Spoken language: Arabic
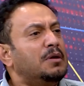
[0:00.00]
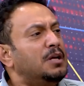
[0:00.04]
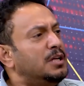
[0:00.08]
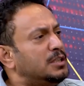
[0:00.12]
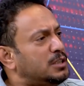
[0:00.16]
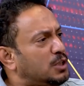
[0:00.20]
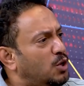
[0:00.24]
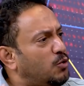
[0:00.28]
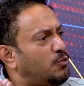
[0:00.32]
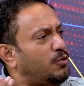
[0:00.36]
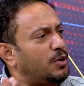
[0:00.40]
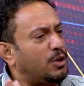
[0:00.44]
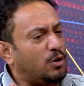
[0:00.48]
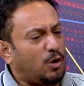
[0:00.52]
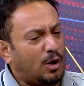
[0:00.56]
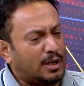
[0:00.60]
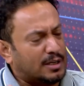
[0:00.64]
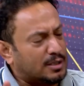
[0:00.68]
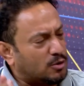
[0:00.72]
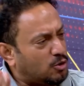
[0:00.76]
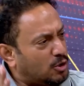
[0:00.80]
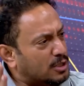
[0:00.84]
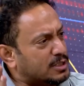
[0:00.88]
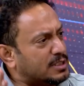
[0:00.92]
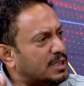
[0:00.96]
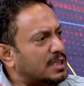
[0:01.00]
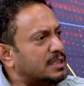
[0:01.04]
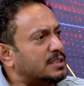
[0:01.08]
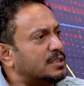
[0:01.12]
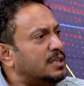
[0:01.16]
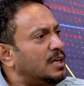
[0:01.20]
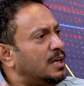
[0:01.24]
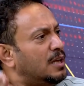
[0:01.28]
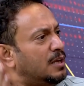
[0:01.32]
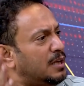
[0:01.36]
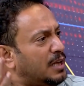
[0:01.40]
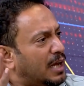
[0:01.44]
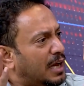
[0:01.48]
سوف يخصص
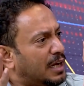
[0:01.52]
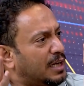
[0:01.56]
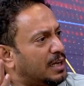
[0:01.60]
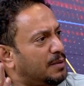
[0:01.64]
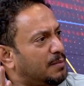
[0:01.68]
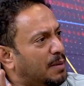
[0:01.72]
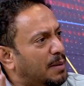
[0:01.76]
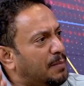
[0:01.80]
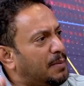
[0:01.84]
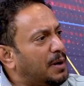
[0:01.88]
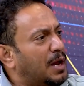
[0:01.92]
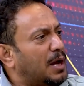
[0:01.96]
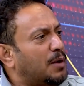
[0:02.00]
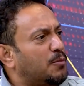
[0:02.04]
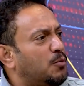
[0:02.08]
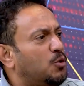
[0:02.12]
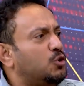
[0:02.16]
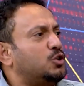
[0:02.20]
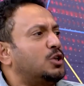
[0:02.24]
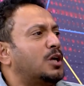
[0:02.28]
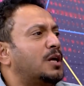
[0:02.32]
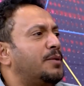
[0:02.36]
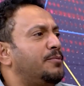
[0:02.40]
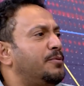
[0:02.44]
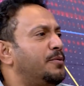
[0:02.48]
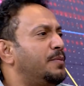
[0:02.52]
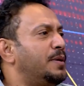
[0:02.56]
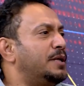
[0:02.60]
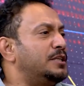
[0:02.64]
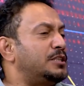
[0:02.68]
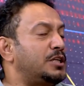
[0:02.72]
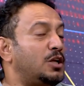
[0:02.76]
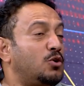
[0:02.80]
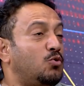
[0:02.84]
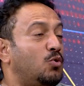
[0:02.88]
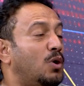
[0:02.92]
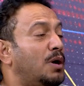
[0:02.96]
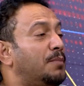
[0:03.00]
يعني مبلغ محترم لمجلس
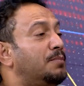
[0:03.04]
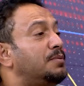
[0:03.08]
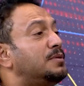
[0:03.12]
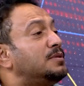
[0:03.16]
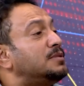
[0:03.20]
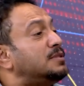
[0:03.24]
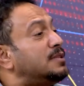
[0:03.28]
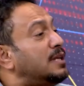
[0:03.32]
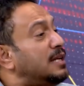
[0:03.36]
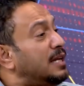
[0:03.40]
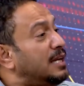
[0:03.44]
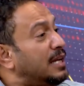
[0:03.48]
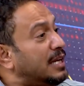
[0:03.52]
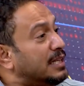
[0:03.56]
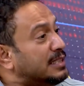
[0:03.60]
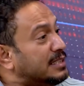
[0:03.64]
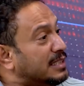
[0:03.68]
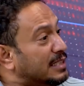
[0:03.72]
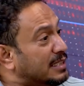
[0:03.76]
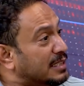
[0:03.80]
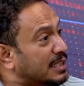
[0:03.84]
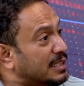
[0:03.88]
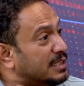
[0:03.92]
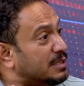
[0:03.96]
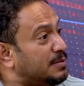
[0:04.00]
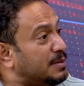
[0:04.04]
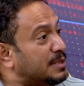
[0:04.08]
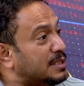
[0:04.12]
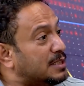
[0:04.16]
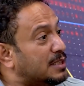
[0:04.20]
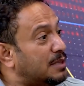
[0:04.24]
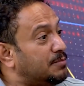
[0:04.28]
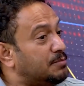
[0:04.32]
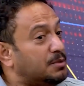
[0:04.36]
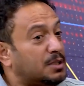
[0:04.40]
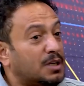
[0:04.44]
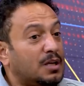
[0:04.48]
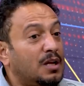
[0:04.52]
النواب، سنلتزم
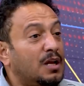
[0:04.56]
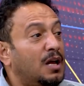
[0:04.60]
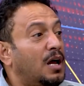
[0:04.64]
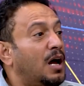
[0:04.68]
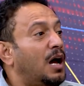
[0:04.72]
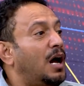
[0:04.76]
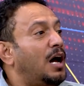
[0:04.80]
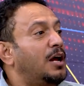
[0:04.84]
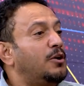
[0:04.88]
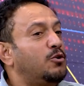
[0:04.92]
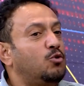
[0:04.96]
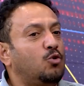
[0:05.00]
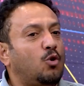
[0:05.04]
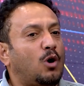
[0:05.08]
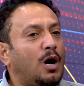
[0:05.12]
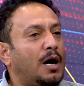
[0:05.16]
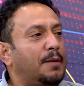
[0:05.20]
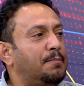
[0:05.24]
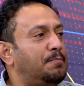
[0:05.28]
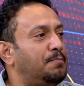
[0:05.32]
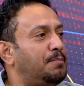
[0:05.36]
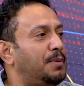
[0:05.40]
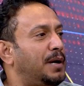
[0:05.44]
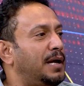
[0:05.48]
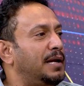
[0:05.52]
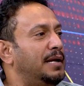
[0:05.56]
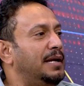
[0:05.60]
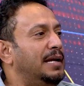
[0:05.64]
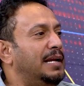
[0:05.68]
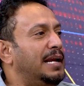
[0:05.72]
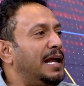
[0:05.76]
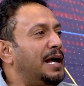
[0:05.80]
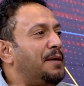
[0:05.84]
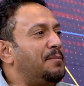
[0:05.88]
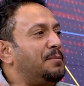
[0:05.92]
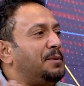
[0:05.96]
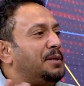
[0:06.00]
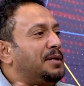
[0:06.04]
الصمت. النخب،
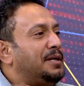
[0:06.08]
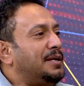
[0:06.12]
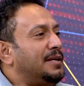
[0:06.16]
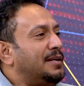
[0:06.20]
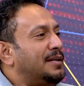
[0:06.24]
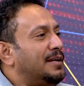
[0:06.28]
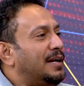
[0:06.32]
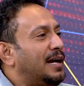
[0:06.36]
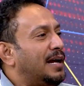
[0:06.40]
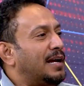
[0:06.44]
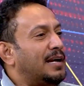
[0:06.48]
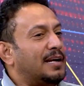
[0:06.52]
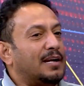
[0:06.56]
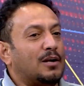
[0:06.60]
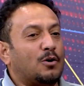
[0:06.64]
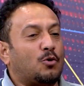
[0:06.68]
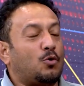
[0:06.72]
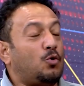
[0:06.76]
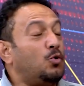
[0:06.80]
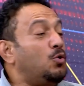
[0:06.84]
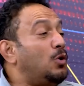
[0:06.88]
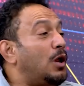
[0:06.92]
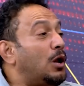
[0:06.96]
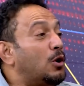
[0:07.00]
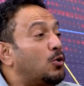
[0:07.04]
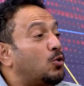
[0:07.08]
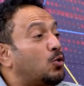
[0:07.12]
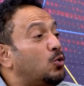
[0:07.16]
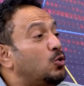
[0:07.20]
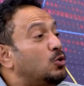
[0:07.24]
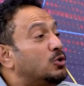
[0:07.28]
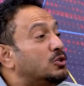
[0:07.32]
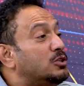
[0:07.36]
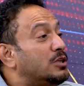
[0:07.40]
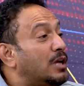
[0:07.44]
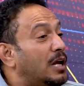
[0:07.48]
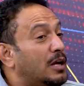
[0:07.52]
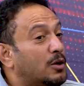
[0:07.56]
الاعلاميين، الكل
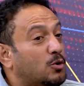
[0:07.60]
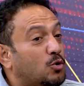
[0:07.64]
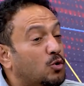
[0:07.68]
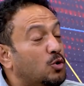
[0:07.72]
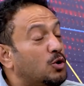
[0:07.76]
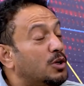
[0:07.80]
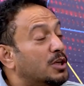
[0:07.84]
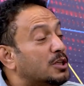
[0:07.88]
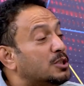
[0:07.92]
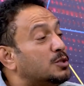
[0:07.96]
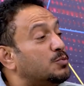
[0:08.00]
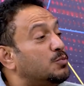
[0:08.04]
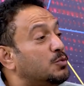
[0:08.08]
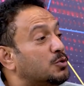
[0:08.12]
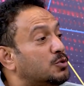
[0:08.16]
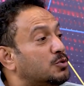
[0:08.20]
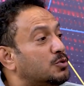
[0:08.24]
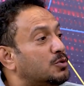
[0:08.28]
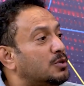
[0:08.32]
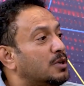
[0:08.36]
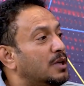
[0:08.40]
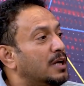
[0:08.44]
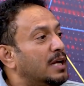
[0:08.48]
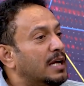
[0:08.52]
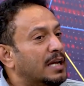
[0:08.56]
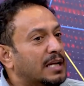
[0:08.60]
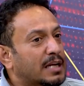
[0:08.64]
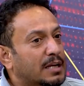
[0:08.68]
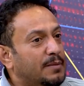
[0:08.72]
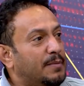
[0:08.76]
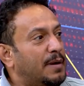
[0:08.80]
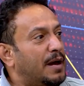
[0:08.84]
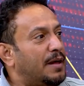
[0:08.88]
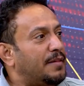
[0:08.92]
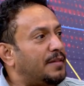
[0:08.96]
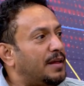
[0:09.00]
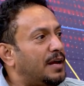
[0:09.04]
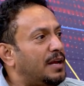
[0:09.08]
الكل الكل يصمت.
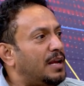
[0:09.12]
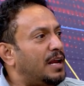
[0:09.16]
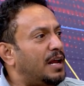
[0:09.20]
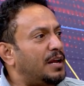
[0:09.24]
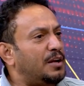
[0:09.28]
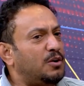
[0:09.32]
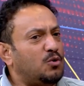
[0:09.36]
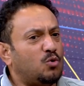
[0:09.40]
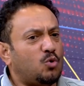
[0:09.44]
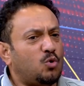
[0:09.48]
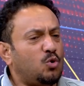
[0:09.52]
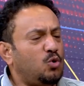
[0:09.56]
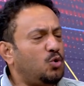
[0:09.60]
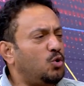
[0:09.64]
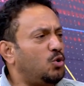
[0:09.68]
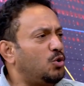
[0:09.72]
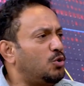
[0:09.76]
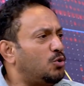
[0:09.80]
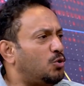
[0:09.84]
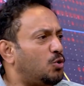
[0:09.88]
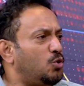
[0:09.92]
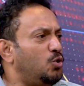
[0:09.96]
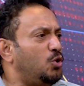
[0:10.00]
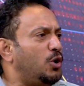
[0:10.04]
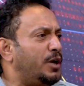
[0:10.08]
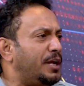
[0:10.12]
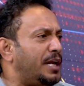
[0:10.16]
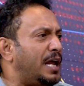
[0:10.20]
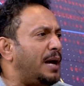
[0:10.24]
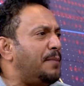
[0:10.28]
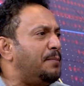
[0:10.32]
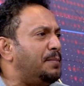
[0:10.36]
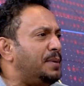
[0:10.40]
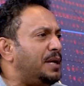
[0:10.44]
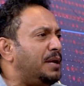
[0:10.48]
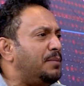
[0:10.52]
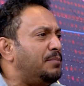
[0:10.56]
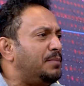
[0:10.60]
لماذا؟ لانه كله كله
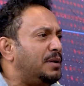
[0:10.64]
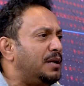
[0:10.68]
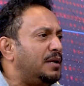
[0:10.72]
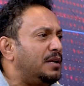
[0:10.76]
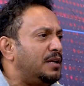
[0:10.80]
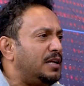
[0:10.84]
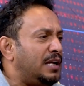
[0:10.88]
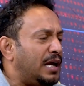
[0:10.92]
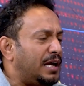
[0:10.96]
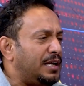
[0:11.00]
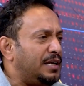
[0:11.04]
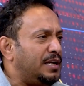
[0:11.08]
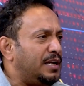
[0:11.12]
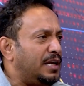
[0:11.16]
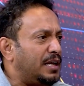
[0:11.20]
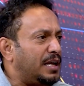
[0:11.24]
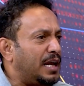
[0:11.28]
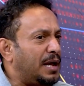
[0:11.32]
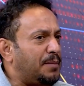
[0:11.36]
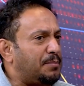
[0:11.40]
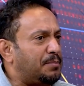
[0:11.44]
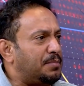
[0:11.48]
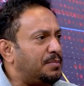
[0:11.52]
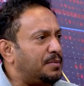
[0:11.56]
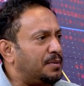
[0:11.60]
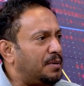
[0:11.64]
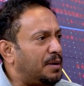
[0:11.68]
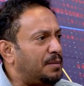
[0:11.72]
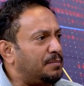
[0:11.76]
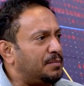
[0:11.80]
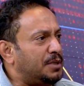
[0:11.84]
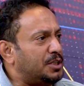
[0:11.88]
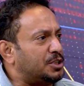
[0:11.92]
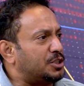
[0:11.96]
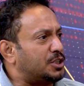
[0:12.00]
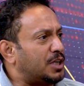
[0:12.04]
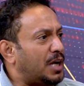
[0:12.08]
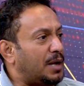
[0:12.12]
ينهب من, من يعني ينهب من
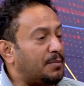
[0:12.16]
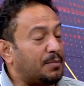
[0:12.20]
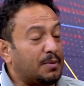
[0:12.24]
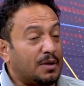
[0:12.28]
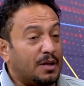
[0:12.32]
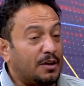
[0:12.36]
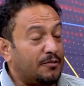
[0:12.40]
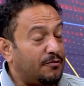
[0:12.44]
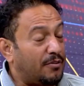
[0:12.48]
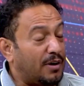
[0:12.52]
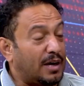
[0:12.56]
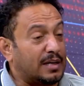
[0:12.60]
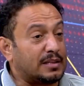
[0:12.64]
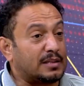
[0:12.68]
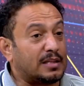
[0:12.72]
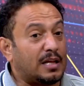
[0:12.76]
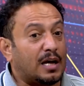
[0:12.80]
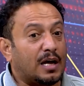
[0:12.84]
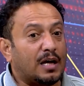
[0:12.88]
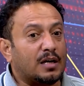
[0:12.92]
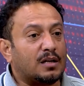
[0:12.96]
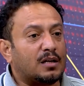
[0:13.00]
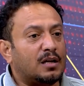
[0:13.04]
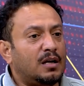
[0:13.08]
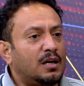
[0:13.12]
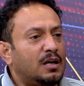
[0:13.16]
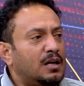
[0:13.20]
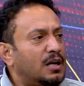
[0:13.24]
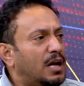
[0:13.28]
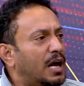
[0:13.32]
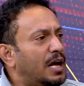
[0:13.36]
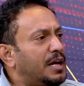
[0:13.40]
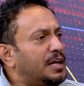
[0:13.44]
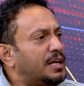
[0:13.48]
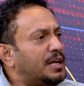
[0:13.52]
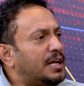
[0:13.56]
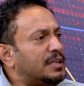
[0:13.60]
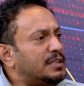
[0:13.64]
الشعب فقط لا غير، لا
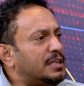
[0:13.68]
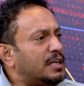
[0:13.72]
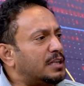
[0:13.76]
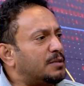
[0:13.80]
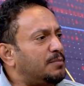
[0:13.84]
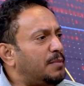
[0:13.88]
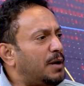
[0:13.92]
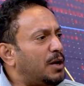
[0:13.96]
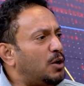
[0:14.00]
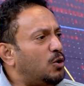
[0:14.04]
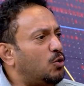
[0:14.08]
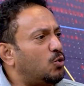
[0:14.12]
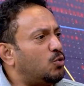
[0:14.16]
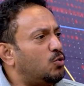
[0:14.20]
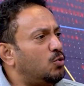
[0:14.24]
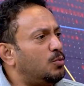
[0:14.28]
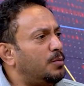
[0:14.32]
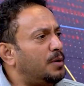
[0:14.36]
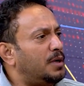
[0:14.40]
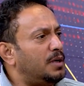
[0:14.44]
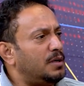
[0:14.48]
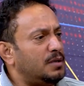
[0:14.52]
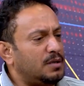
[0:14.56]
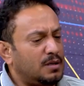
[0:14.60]
ايرادات مع الحكومه،